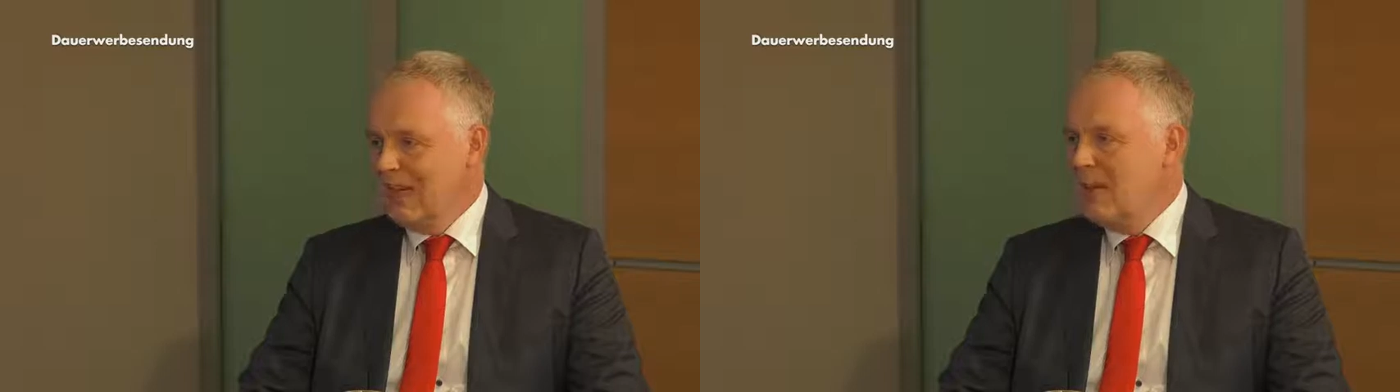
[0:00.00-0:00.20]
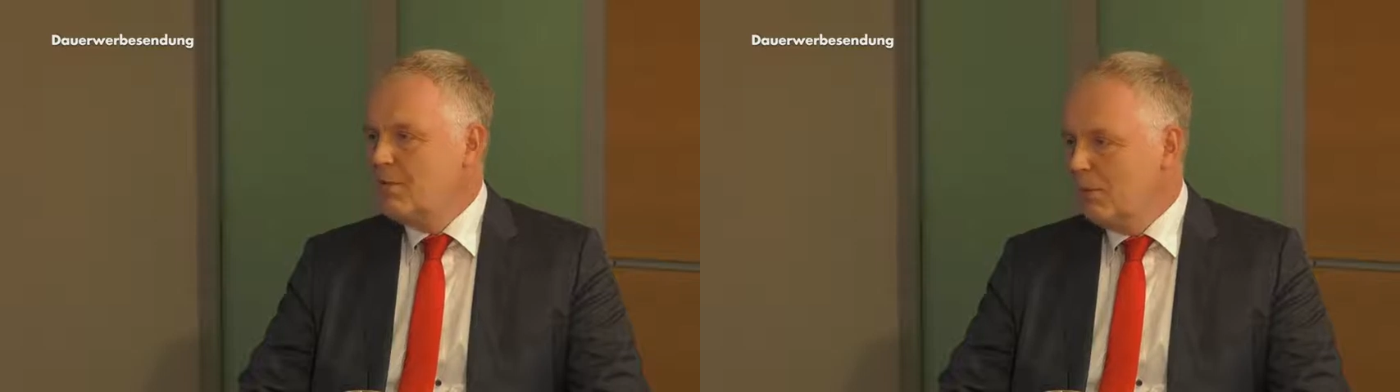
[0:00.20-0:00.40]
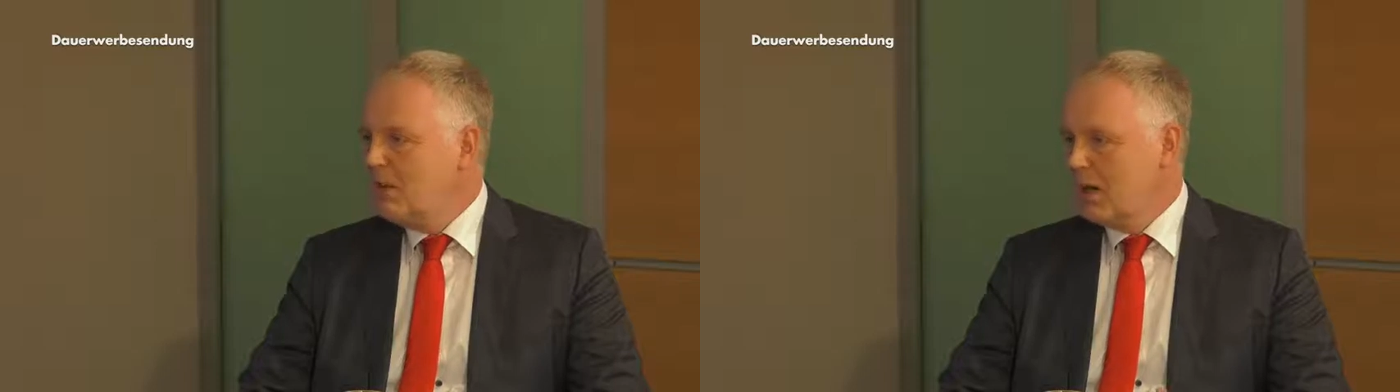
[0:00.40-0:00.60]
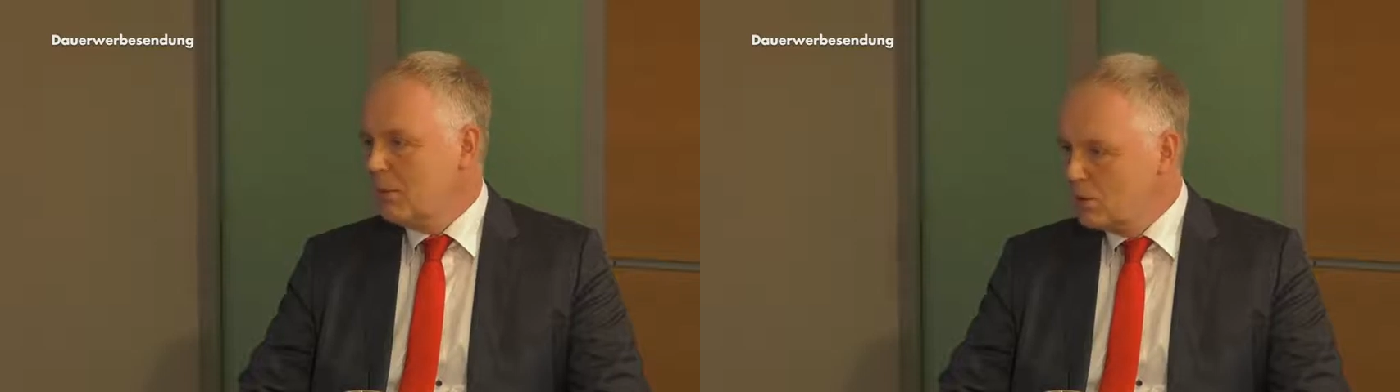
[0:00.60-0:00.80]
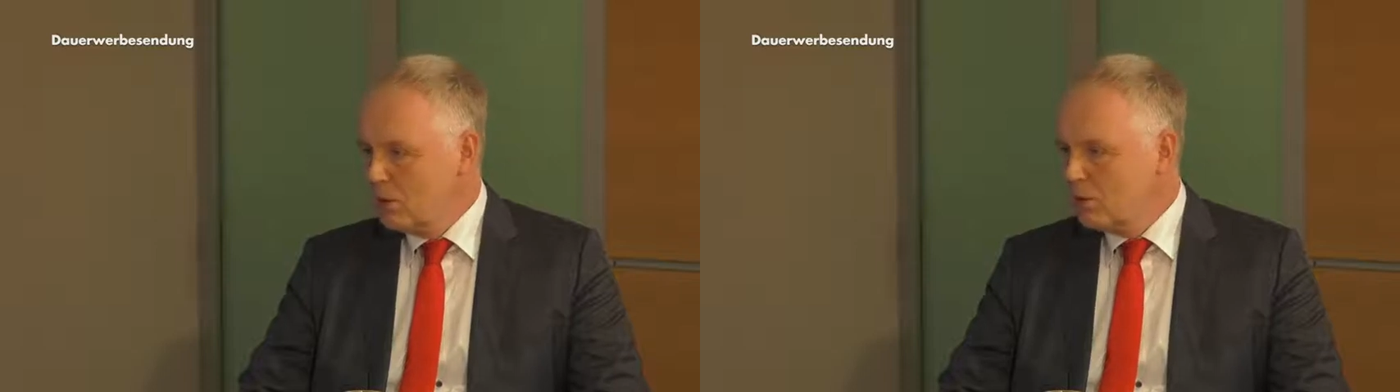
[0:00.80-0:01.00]
Geld verwahren,
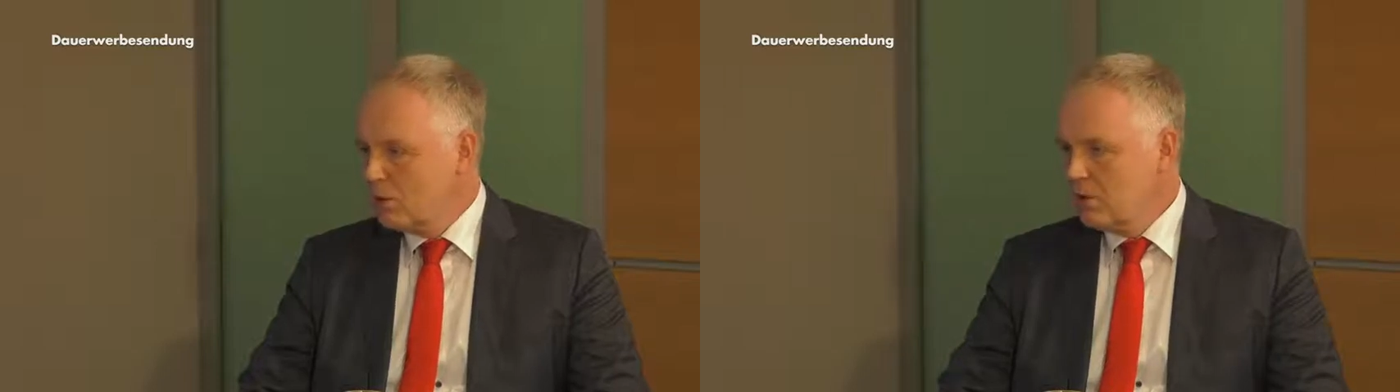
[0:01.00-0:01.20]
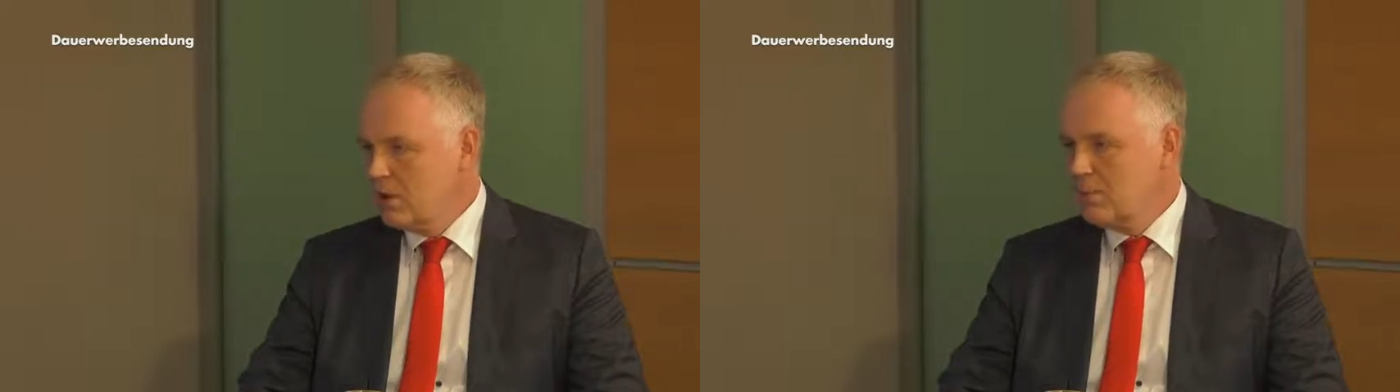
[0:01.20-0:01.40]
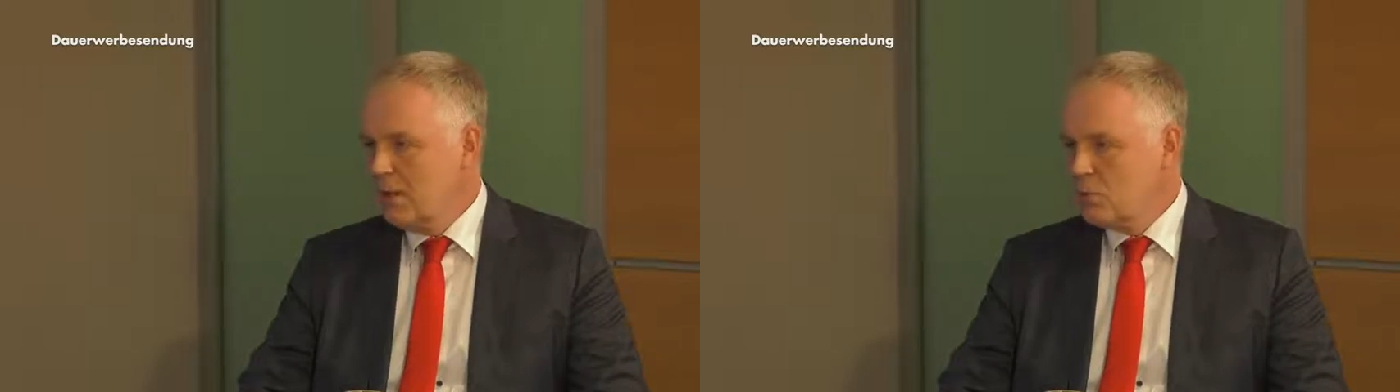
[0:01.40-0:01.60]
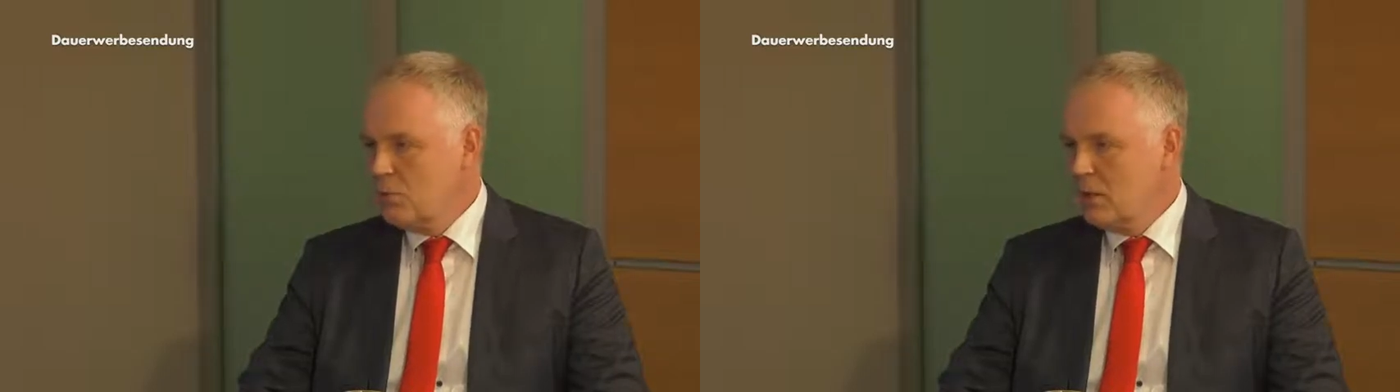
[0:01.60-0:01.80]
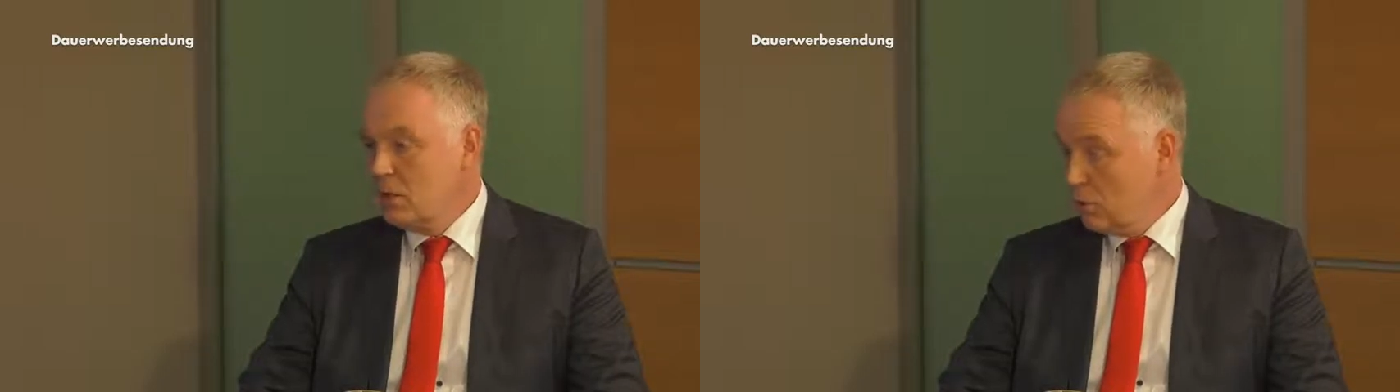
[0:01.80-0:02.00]
am Girokonto als
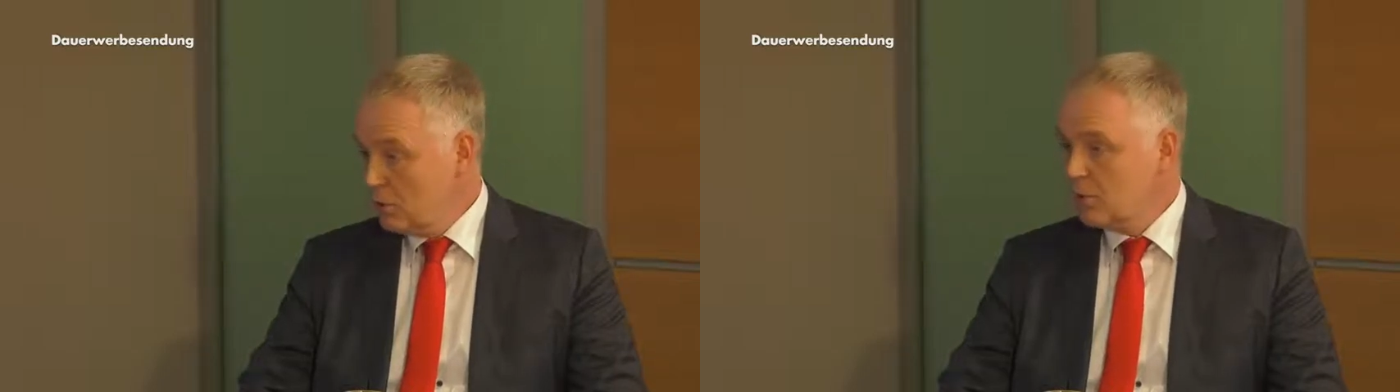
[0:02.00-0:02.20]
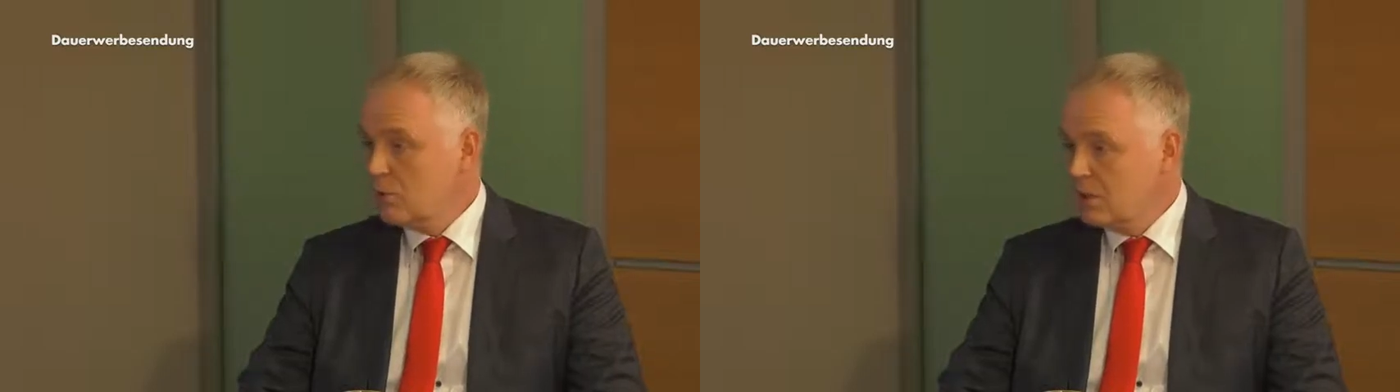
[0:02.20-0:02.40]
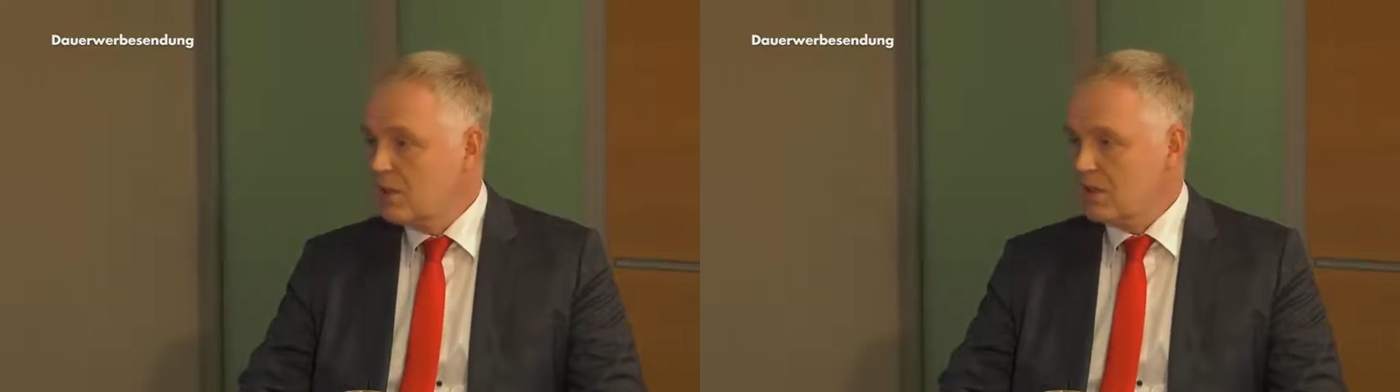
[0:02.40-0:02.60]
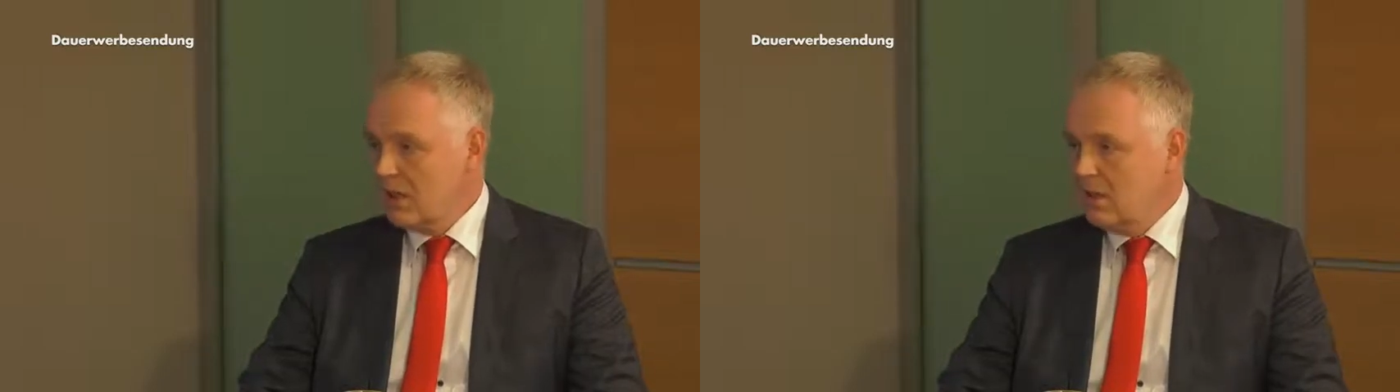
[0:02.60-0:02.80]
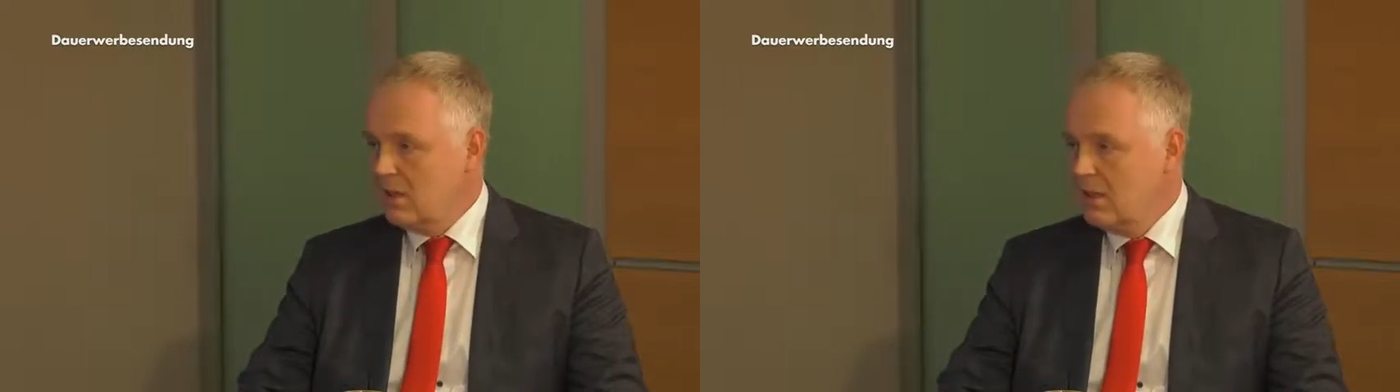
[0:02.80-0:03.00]
Beispiel, dann kostet uns das
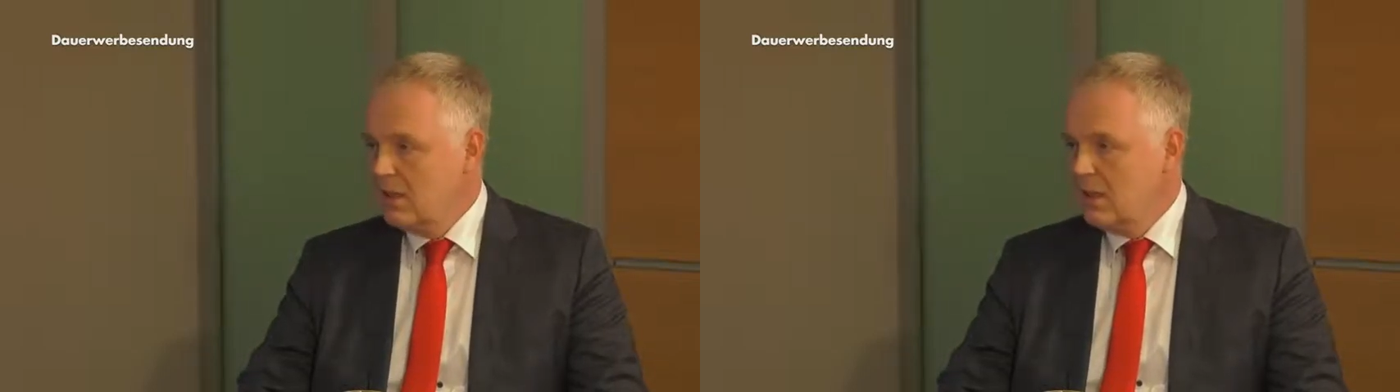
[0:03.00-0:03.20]
Geld. Mhm.